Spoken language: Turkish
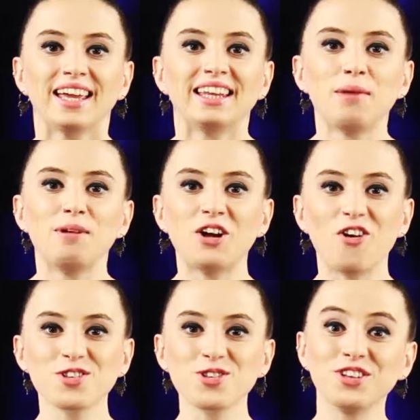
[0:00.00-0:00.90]
Ne
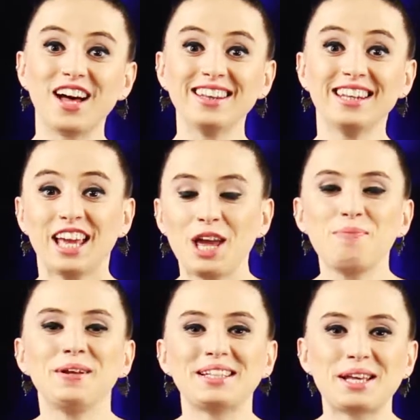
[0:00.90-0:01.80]
Biliyorsun'dan
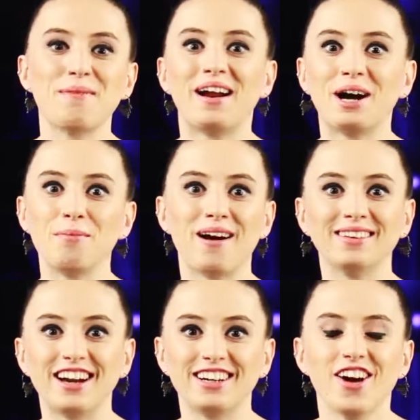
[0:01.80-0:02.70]
hepinize
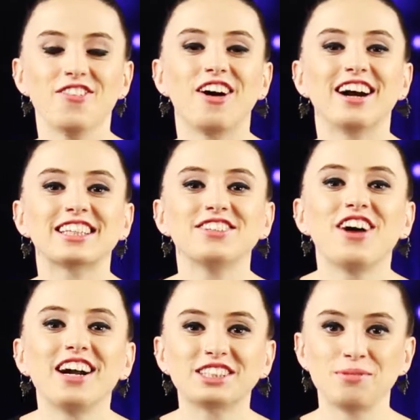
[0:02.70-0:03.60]
merhabalar. Farklı
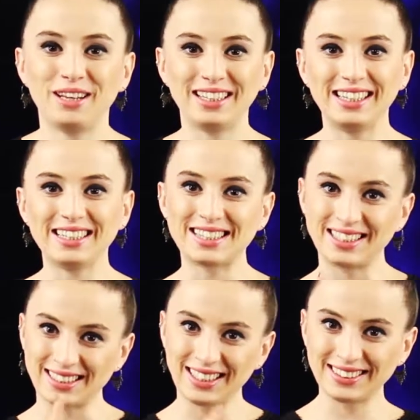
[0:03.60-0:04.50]
farklı bilgileri
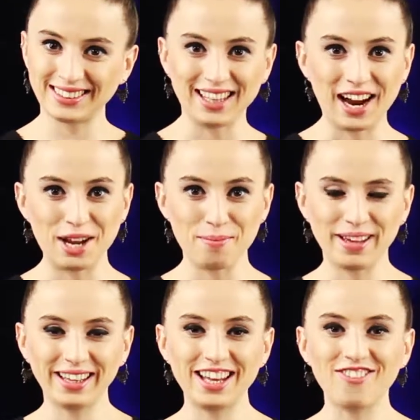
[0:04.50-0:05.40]
sizler için
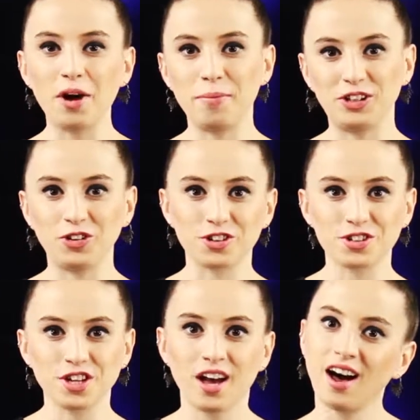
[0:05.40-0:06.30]
derlemeye devam ediyoruz.
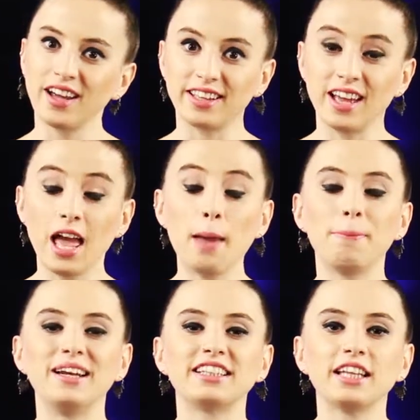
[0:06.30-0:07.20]
Haydi hep
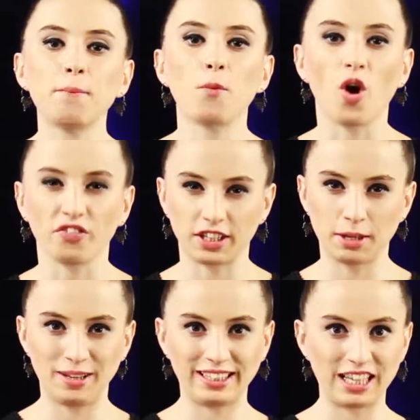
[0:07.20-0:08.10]
birlikte bu
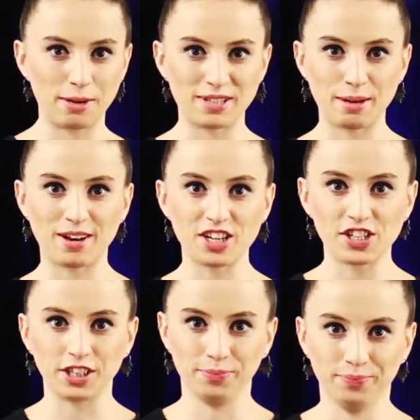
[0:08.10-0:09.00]
haftaki bilgilerimize
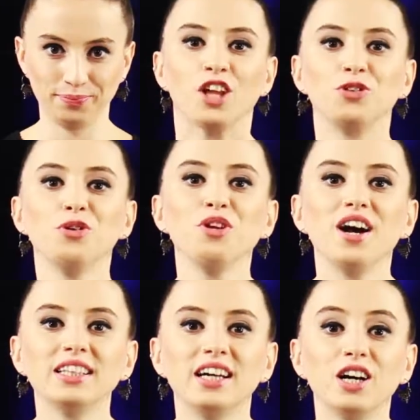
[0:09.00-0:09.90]
başlayalım.
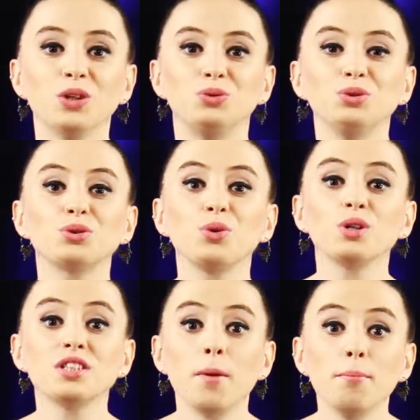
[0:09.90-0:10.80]
Dünyada
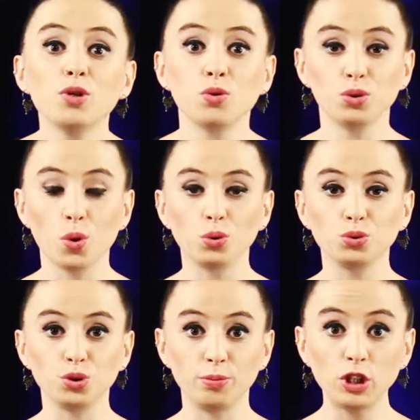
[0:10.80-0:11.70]
195 ülke
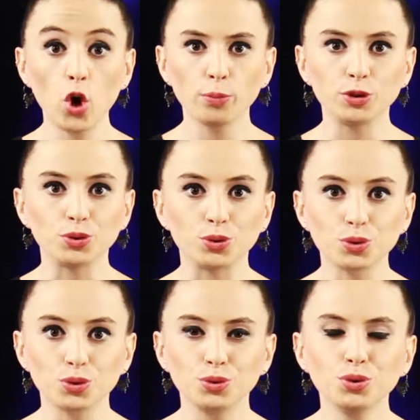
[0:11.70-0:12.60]
olduğunu biliyor muydunuz?
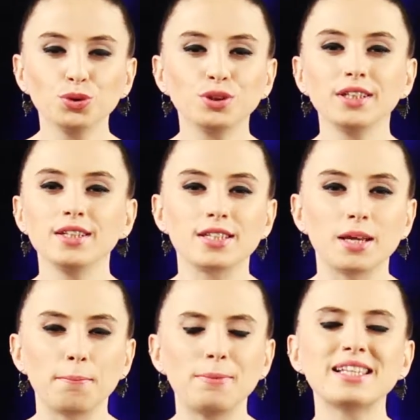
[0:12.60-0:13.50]

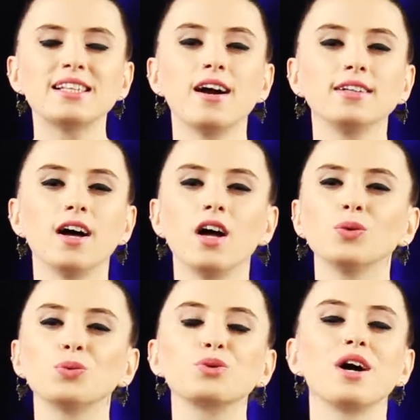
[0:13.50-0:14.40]
Düşünsenize bizlerden
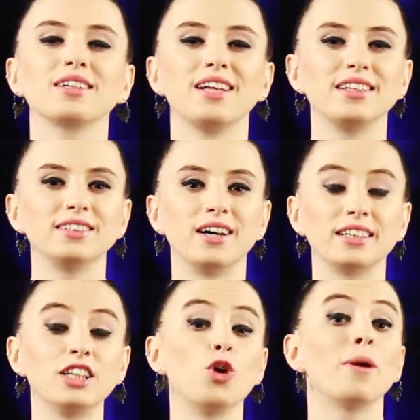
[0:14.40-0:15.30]
uzaklarda,
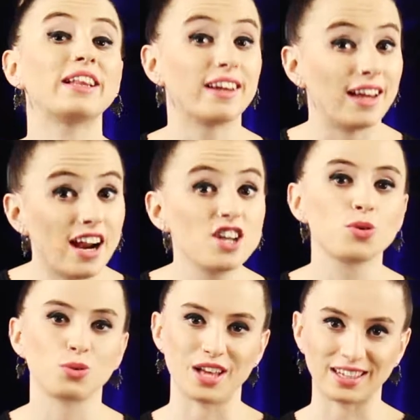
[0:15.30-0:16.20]
kilometrelerce
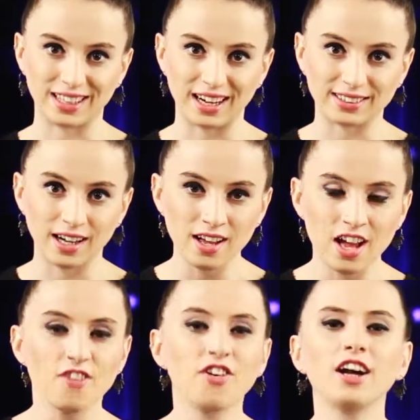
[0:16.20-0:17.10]
uzaklarda
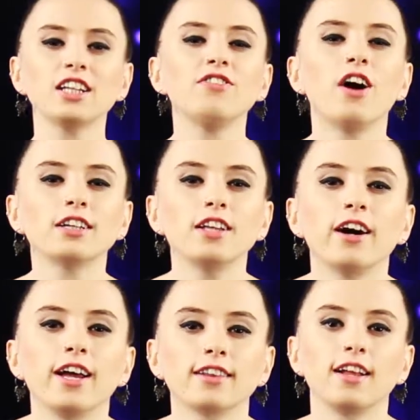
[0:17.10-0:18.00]
farklı farklı
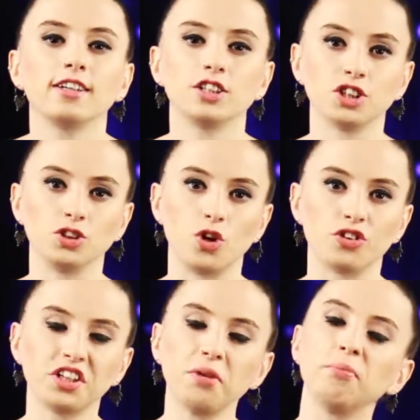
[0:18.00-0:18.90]
hayatlar
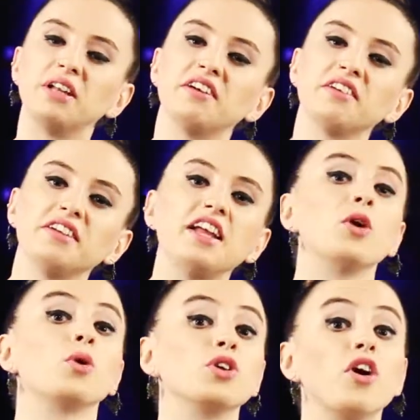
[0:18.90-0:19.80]
yaşanıyor. Kim bilir
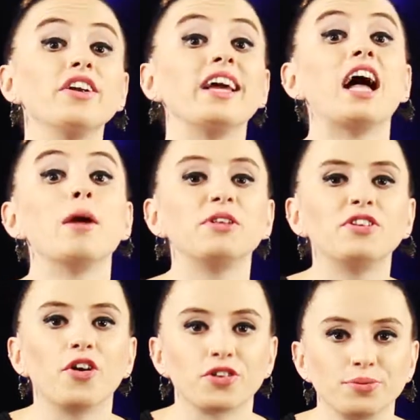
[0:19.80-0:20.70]
neler oluyor, neler
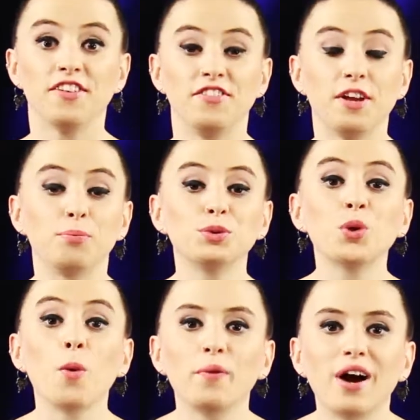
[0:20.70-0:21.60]
bitiyor. Ve bu
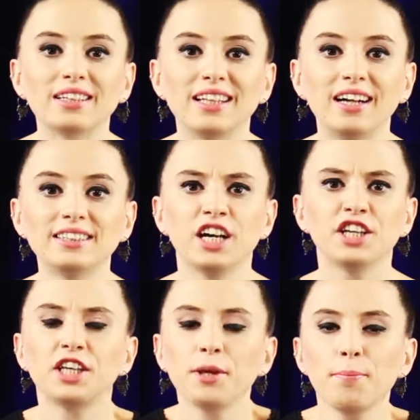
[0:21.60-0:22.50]
topraklar
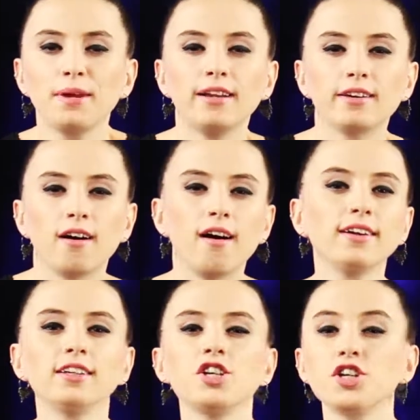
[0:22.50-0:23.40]
kim bilir
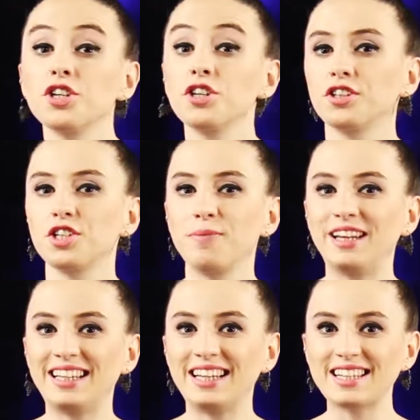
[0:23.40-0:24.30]
hangi şaşırtıcı
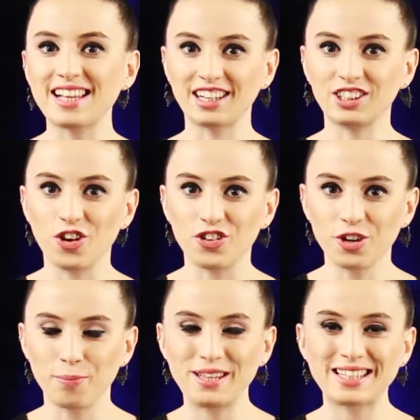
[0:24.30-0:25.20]
bilgileri saklıyor.
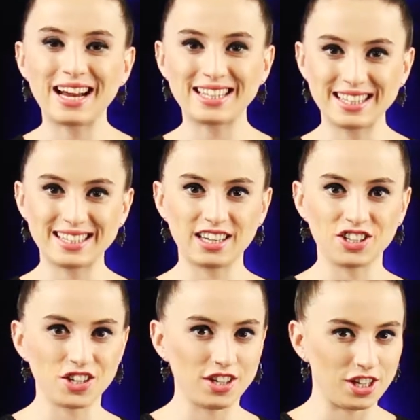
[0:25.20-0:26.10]
Bizler sizler
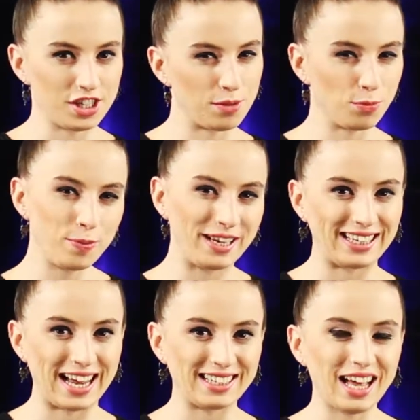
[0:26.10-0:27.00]
için işte bu
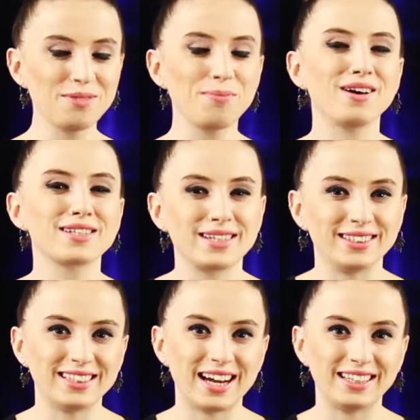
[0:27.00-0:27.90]
bilgilerden
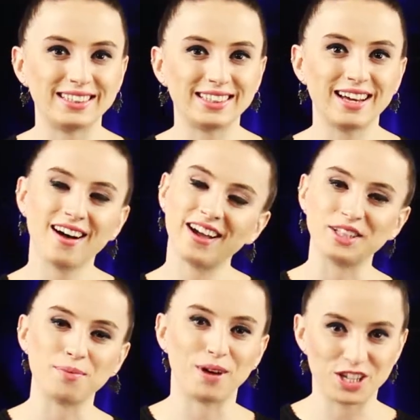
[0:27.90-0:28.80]
bazılarını derledik.
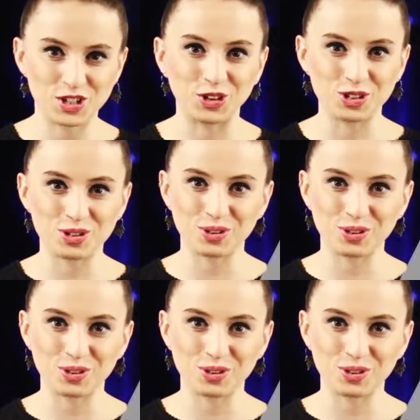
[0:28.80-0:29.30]
Haydi başlıyoruz.